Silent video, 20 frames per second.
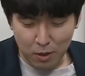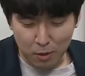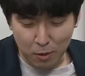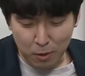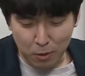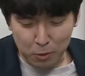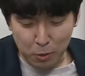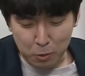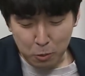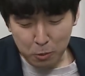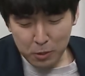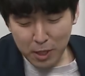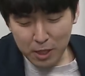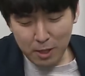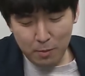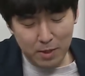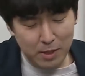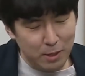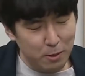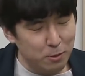어, 저
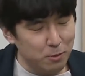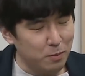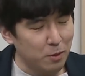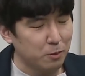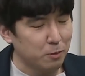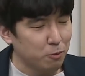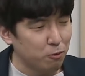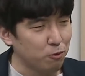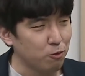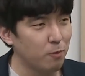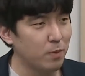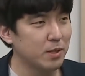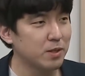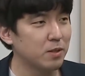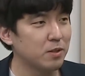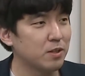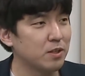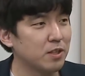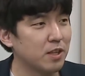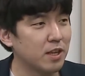소장님한테 좀
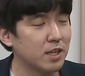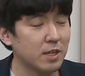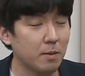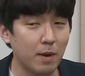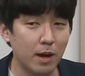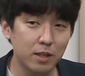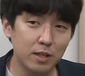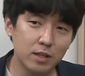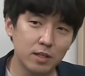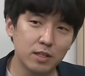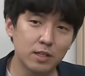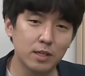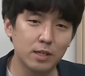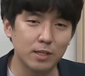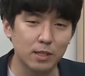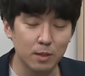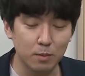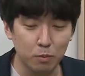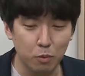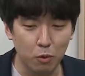궁금했었는데 이제 음. 많은 이제
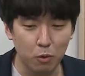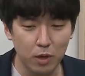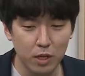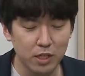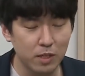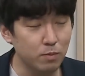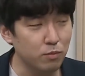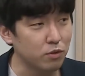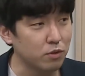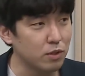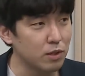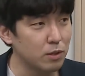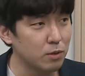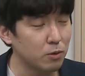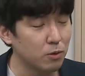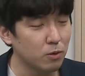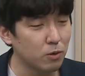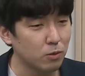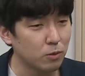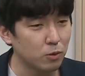지금 보고 계신
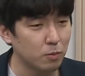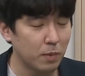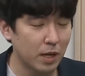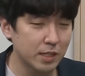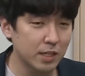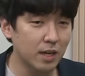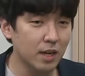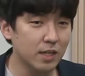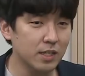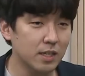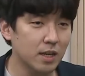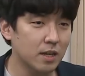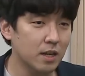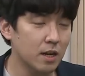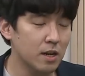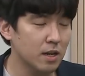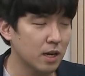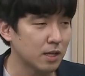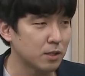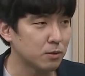분들도 좀 예. 마찬가지
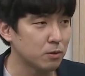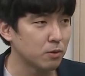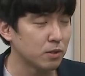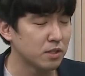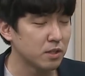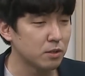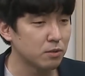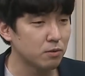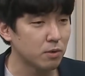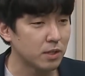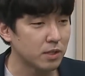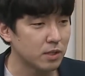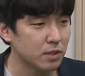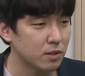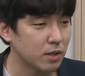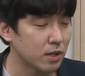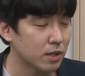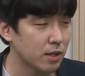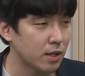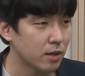생각을 가지고 있을 수도 있을
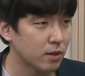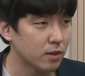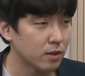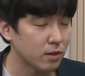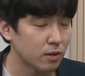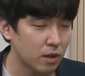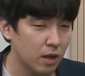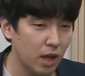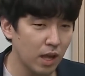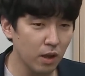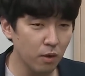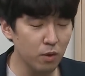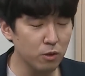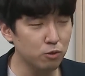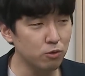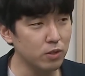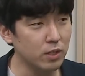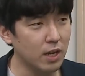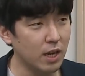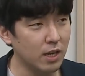것 같아요. 음. 해외
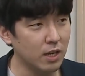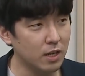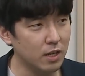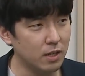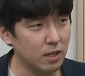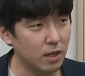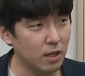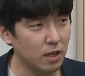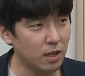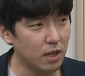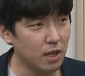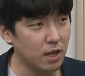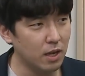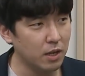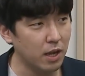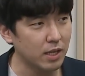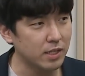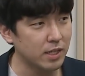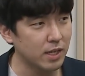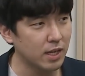주식하기가
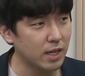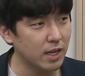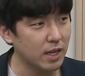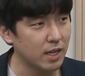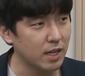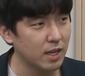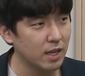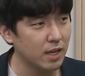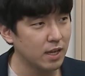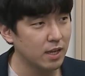굉장히